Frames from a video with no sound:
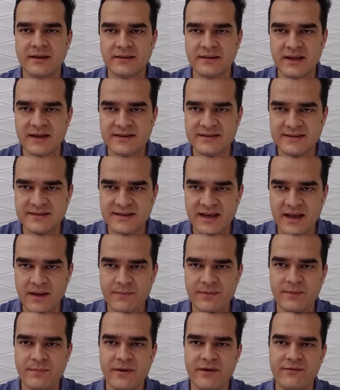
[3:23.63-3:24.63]
Dê
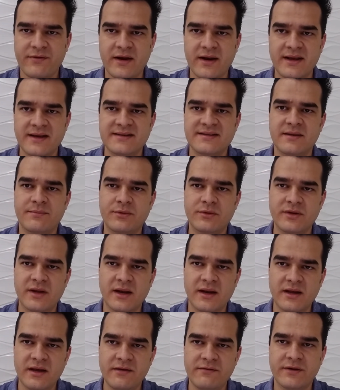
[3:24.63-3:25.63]
sempre preferência para o
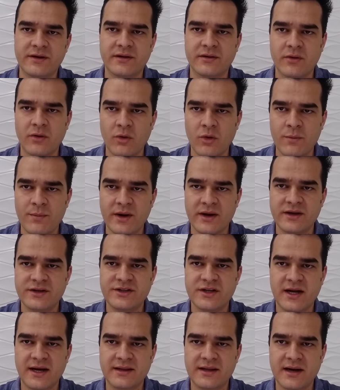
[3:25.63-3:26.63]
delivery ou para a
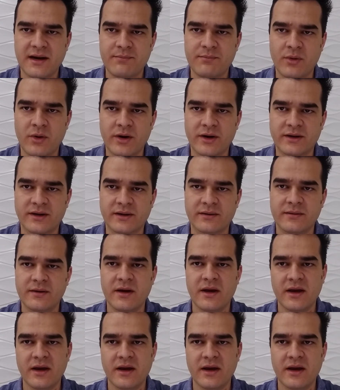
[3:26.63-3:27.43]
retirada na porta